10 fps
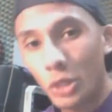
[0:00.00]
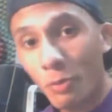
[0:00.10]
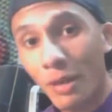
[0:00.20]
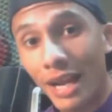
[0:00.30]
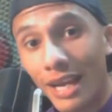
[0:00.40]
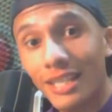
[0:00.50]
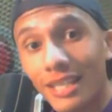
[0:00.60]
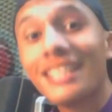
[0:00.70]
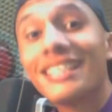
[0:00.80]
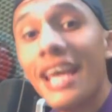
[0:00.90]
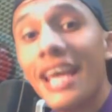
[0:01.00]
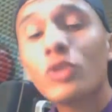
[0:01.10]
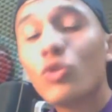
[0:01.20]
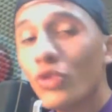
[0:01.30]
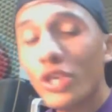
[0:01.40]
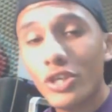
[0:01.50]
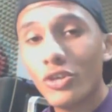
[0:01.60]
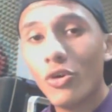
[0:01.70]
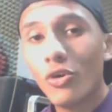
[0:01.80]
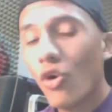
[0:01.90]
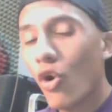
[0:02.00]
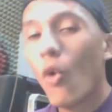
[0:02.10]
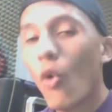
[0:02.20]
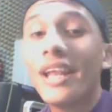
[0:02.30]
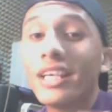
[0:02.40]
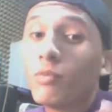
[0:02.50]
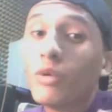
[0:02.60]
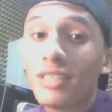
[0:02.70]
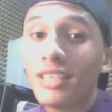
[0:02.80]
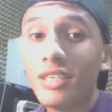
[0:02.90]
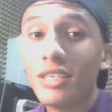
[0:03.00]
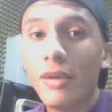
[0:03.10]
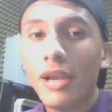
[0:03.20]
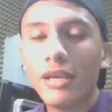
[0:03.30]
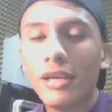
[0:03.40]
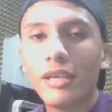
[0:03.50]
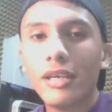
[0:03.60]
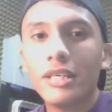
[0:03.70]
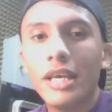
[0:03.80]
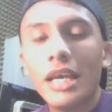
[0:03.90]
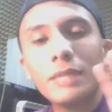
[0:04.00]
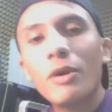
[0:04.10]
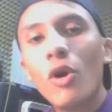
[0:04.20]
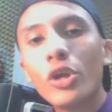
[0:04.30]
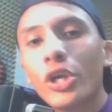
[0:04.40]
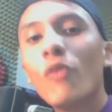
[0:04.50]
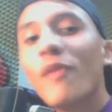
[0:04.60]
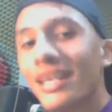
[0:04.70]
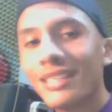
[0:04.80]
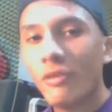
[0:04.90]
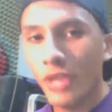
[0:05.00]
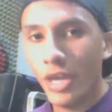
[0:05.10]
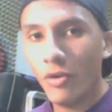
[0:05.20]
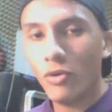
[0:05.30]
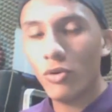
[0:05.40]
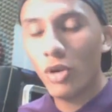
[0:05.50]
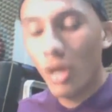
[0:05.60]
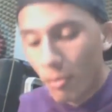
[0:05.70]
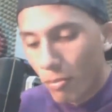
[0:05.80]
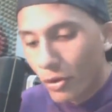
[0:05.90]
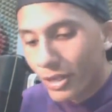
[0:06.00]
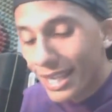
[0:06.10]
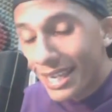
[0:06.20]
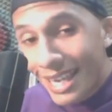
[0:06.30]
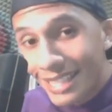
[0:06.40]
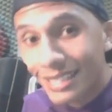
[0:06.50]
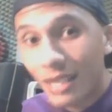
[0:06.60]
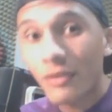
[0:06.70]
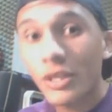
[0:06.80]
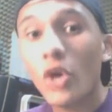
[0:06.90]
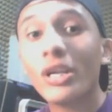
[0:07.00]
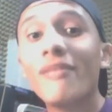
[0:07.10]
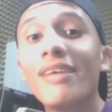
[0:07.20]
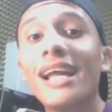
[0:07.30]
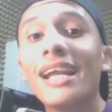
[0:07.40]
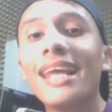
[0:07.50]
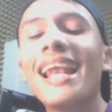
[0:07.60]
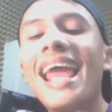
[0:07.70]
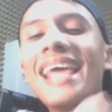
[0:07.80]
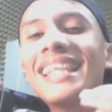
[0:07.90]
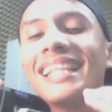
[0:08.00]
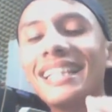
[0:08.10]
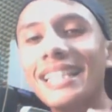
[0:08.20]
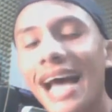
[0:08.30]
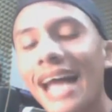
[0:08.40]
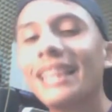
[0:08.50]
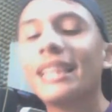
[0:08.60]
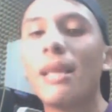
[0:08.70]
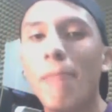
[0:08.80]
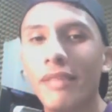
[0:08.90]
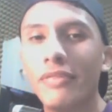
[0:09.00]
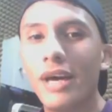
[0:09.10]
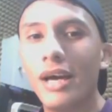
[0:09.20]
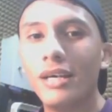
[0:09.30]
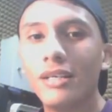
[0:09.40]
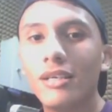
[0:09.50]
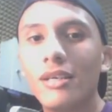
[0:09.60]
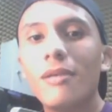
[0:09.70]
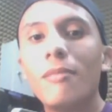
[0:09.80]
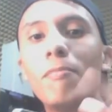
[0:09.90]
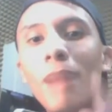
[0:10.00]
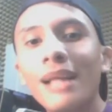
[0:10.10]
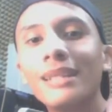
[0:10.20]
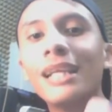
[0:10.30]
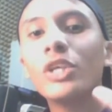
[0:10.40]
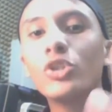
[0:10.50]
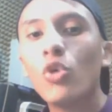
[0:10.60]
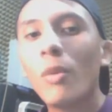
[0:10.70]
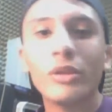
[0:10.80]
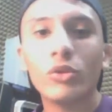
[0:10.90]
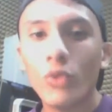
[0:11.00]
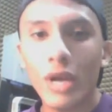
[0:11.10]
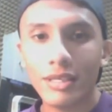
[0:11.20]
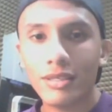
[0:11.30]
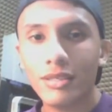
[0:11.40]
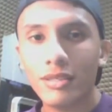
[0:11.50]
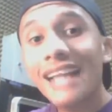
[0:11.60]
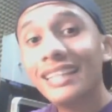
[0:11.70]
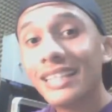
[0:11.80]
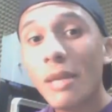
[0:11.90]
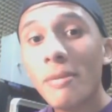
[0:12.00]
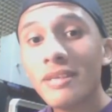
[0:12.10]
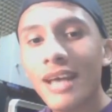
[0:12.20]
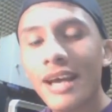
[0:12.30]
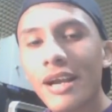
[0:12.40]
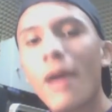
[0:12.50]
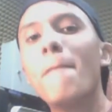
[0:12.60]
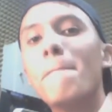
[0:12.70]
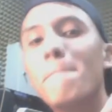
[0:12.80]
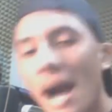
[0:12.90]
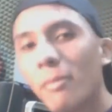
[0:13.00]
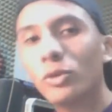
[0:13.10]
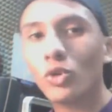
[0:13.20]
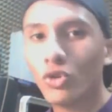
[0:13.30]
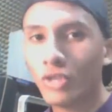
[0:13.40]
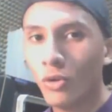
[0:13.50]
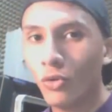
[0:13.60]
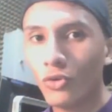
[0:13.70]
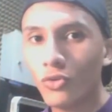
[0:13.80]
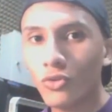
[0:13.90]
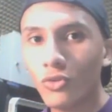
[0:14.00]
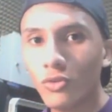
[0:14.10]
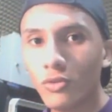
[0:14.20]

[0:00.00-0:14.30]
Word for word: Pero espera, si eres un niño o eres muy sensible, es mejor que no veas el video, porque en este video revelaré la identidad de Panda. Panda de Yolo Aventuras. Antes de empezar, vamos con los saludos.